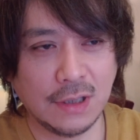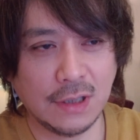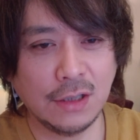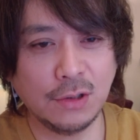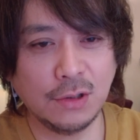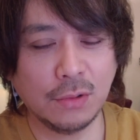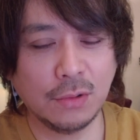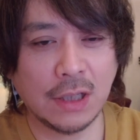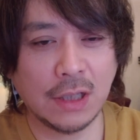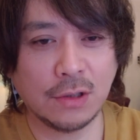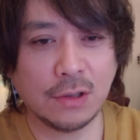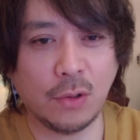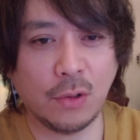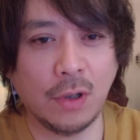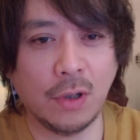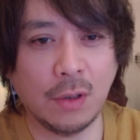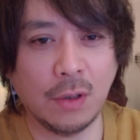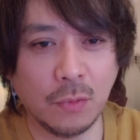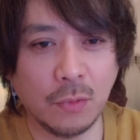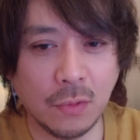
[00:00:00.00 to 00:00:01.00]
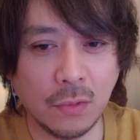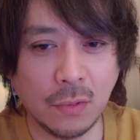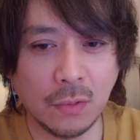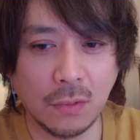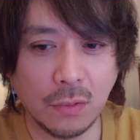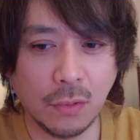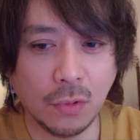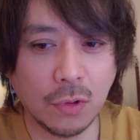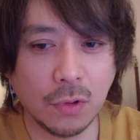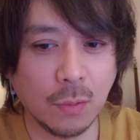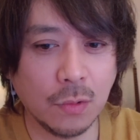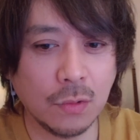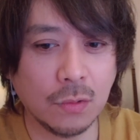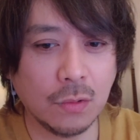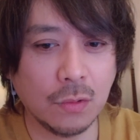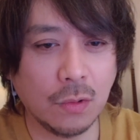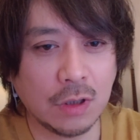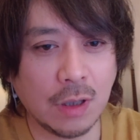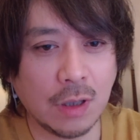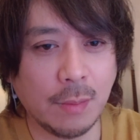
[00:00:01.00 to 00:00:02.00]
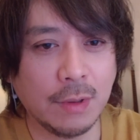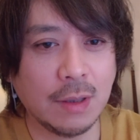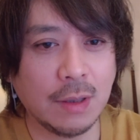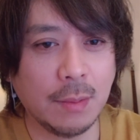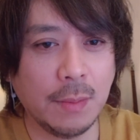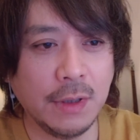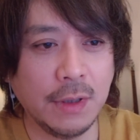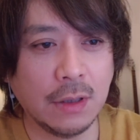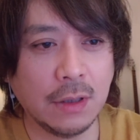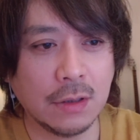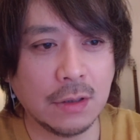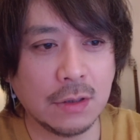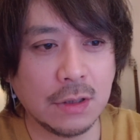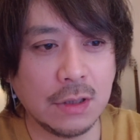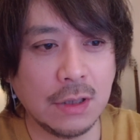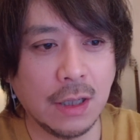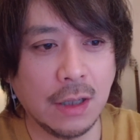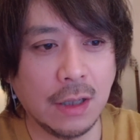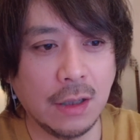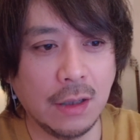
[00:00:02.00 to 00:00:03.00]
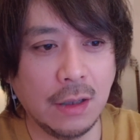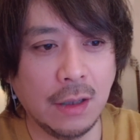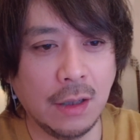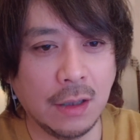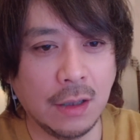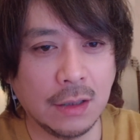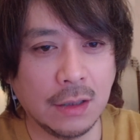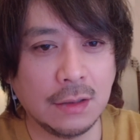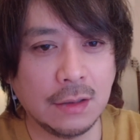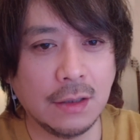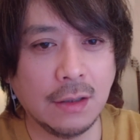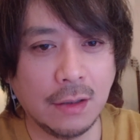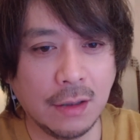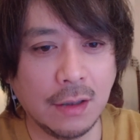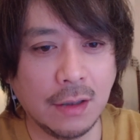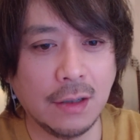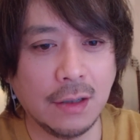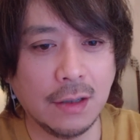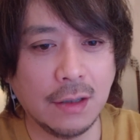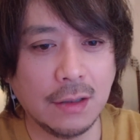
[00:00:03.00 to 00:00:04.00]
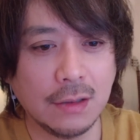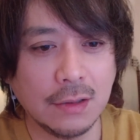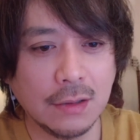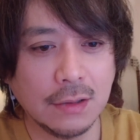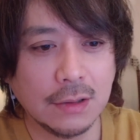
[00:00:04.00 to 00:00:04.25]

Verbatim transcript: 人の名付け親も子供の頃たまたま見てて好きな映画だったから